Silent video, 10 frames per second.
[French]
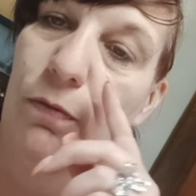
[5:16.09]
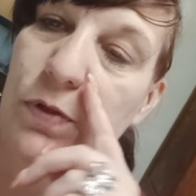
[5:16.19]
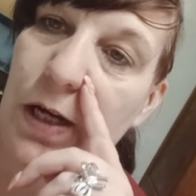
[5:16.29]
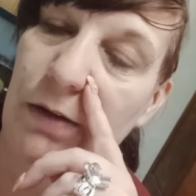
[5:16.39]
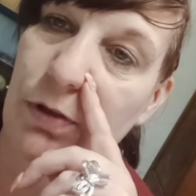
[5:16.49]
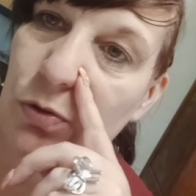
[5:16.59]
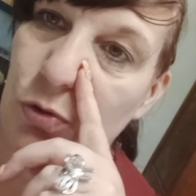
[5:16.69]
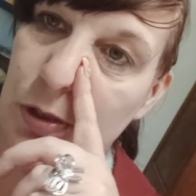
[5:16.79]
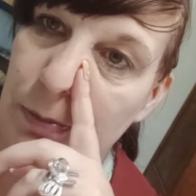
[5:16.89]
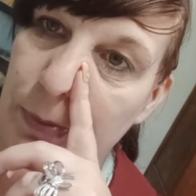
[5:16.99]
Vous allez avoir une
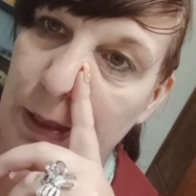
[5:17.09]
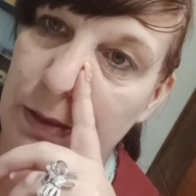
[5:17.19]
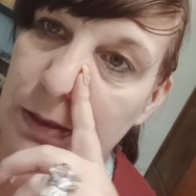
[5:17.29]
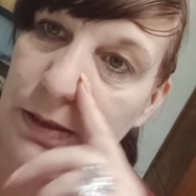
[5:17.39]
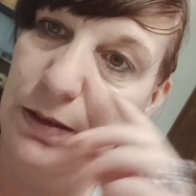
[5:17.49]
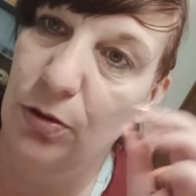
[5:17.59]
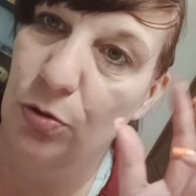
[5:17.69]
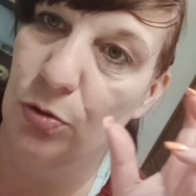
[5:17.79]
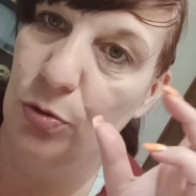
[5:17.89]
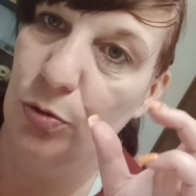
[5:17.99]
deuxième partie
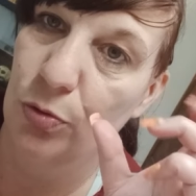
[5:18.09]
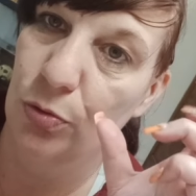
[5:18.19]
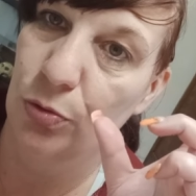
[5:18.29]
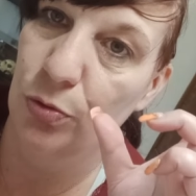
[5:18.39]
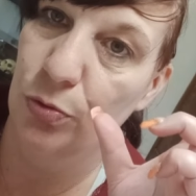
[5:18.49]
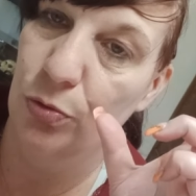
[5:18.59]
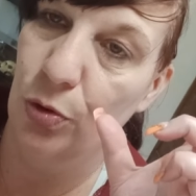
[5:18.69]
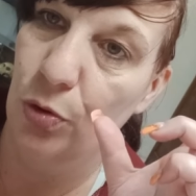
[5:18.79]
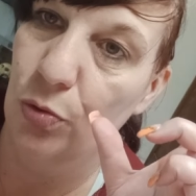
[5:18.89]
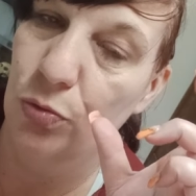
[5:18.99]

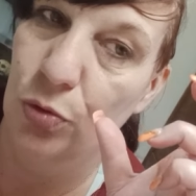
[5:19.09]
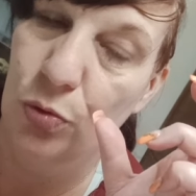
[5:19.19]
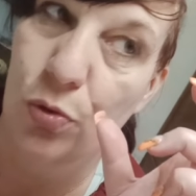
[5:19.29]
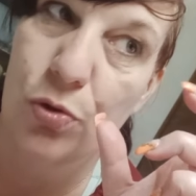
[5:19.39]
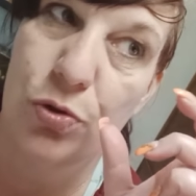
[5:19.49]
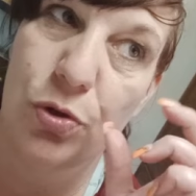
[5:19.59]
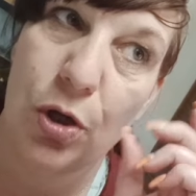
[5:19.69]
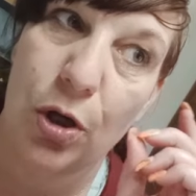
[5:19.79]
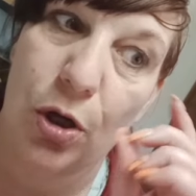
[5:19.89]
de course